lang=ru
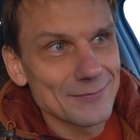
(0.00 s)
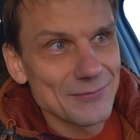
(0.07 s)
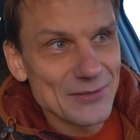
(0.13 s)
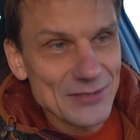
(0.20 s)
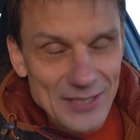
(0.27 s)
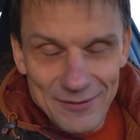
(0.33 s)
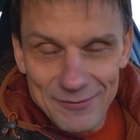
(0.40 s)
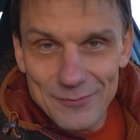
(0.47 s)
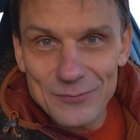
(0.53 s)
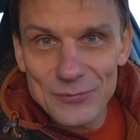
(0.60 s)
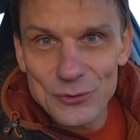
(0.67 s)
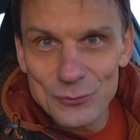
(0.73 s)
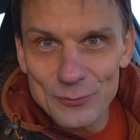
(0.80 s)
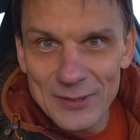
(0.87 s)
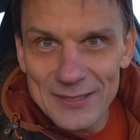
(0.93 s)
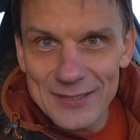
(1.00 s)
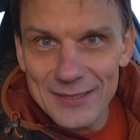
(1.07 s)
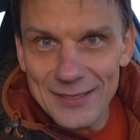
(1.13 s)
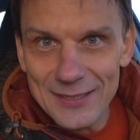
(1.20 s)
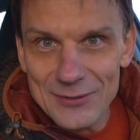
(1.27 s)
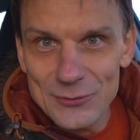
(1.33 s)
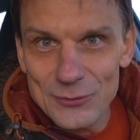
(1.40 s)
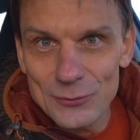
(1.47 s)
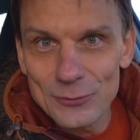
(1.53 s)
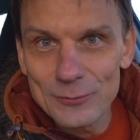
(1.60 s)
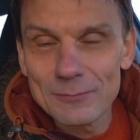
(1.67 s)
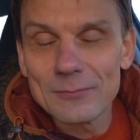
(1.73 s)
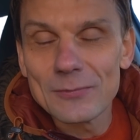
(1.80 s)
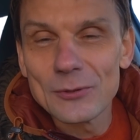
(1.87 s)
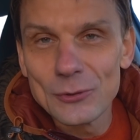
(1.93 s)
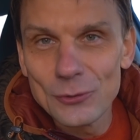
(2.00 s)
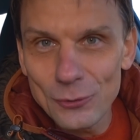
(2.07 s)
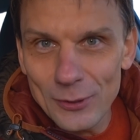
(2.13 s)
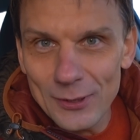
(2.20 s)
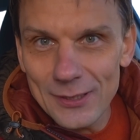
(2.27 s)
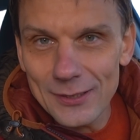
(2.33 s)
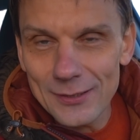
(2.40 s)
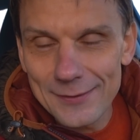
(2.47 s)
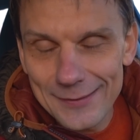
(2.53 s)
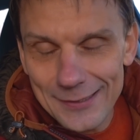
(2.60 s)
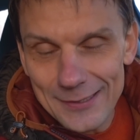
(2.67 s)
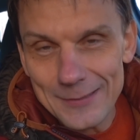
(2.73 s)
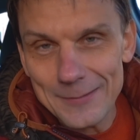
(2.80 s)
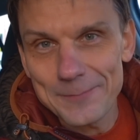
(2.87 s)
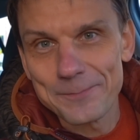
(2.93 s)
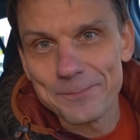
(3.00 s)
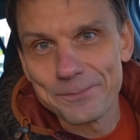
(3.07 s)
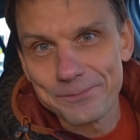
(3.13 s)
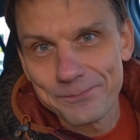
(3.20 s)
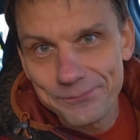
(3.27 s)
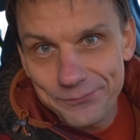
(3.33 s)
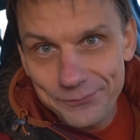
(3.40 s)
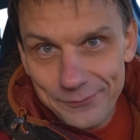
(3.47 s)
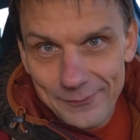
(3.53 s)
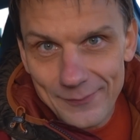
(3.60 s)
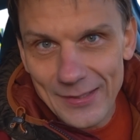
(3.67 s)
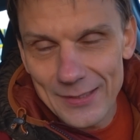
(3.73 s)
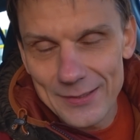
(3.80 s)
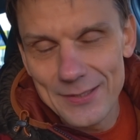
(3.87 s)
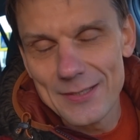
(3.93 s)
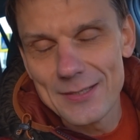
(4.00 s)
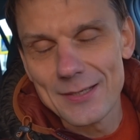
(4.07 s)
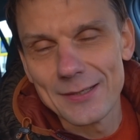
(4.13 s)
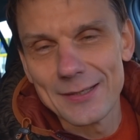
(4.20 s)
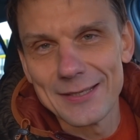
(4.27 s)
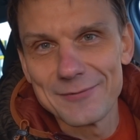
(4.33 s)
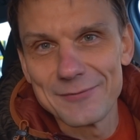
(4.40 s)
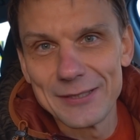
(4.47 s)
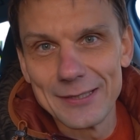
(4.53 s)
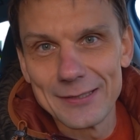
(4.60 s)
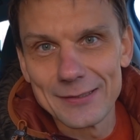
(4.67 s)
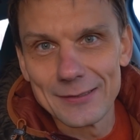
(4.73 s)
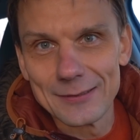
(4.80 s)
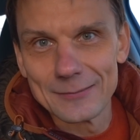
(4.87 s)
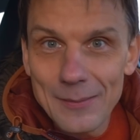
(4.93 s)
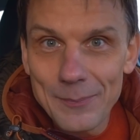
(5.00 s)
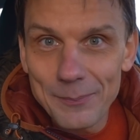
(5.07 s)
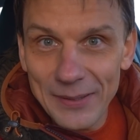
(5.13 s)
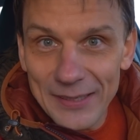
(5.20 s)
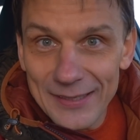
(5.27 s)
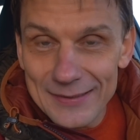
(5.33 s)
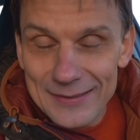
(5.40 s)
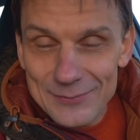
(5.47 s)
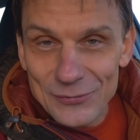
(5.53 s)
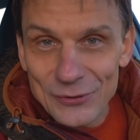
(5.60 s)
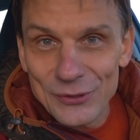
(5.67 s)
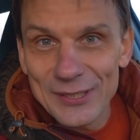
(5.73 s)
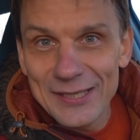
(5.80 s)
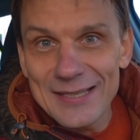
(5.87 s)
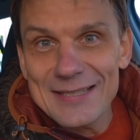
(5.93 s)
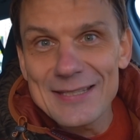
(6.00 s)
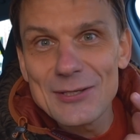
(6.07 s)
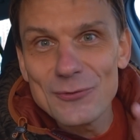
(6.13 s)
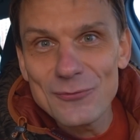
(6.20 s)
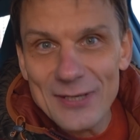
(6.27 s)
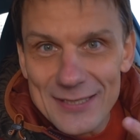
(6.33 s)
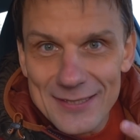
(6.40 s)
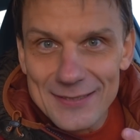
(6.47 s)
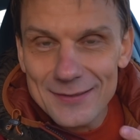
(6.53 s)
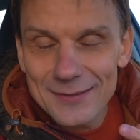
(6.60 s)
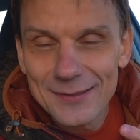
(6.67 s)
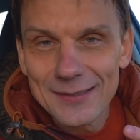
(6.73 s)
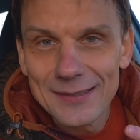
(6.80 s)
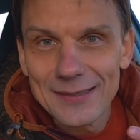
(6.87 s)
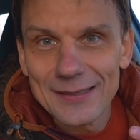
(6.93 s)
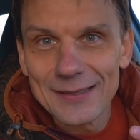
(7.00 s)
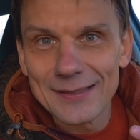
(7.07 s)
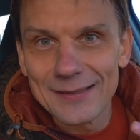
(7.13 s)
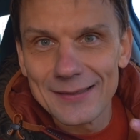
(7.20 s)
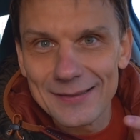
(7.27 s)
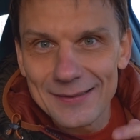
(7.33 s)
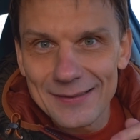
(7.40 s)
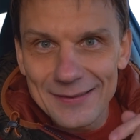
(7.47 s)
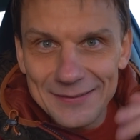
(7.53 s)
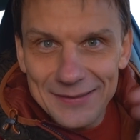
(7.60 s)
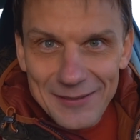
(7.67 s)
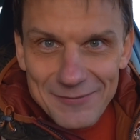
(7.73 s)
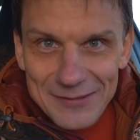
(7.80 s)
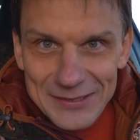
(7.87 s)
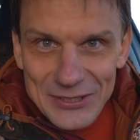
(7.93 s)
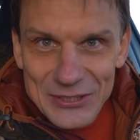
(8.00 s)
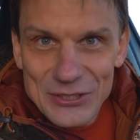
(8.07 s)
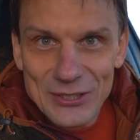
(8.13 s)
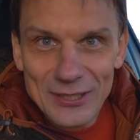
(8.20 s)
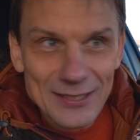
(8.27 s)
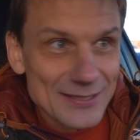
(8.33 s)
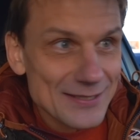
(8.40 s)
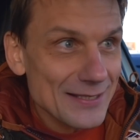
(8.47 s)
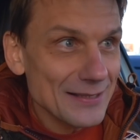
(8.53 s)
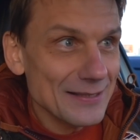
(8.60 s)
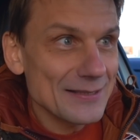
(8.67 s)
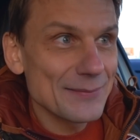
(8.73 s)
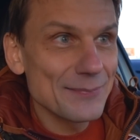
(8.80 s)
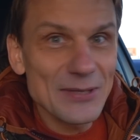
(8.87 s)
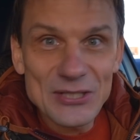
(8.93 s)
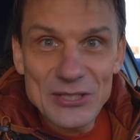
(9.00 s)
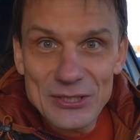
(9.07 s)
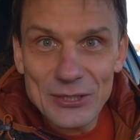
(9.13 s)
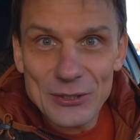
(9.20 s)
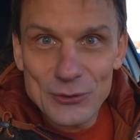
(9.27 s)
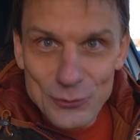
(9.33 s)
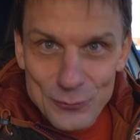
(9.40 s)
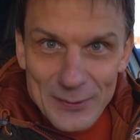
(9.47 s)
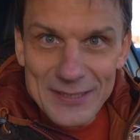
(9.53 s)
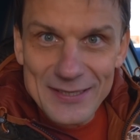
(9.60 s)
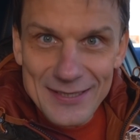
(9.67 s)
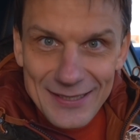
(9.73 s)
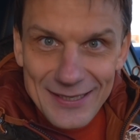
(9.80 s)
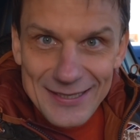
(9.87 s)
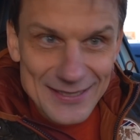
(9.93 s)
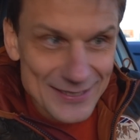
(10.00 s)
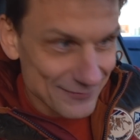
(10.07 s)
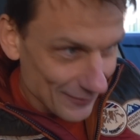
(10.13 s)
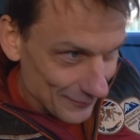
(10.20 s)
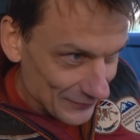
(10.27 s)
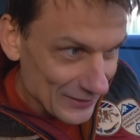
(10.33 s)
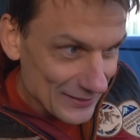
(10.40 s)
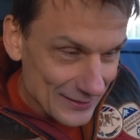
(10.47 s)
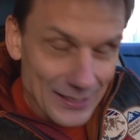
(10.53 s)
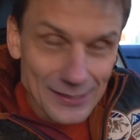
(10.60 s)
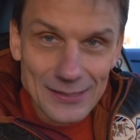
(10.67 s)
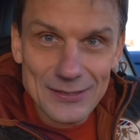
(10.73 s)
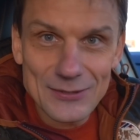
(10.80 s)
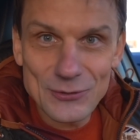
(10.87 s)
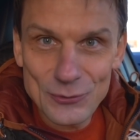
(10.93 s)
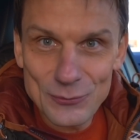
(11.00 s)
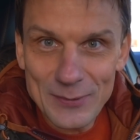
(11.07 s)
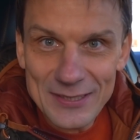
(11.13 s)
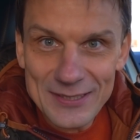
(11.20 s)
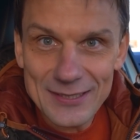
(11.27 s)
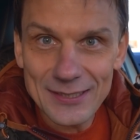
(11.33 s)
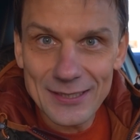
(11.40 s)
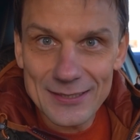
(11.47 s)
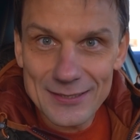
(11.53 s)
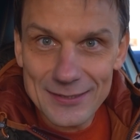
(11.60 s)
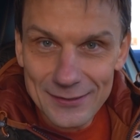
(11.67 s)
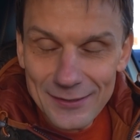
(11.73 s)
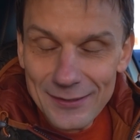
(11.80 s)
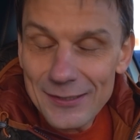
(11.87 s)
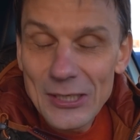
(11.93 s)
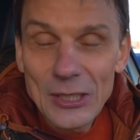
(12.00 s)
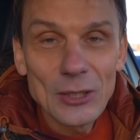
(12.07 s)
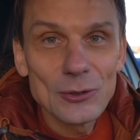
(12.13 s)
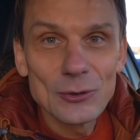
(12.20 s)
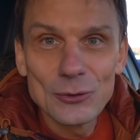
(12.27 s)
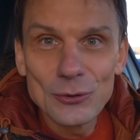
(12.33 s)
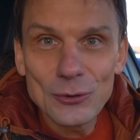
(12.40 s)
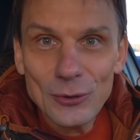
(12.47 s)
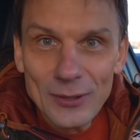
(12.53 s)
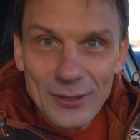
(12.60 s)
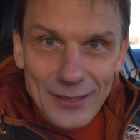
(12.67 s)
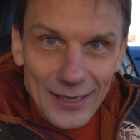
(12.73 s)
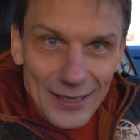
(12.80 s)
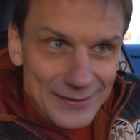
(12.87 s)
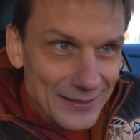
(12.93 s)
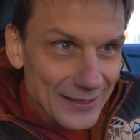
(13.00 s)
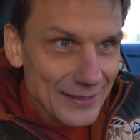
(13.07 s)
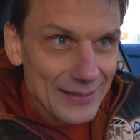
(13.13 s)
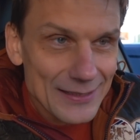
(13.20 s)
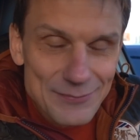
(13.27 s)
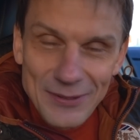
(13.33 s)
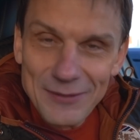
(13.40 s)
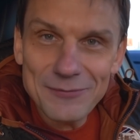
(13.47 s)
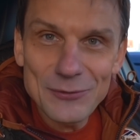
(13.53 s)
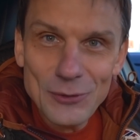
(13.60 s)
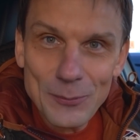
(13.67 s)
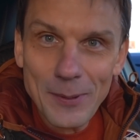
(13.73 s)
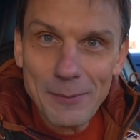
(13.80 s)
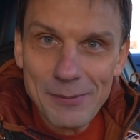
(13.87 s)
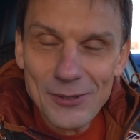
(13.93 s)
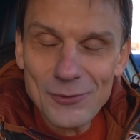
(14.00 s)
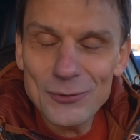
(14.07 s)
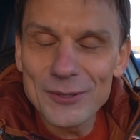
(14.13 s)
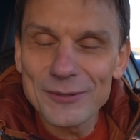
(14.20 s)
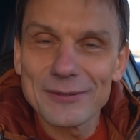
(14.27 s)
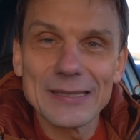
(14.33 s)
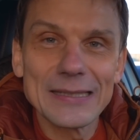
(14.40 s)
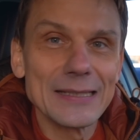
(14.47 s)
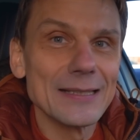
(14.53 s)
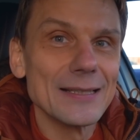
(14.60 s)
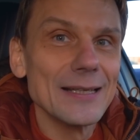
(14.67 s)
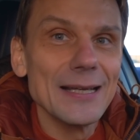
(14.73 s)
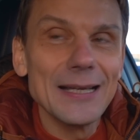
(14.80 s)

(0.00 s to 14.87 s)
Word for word: вставим э, шумоизоляцию только на дизельные двигатели. Поэтому, если у вас э, на выдаче оказалась машина шумоизоляции, вам досталась шумоизоляция, да, то она либо в доп. оборудовании,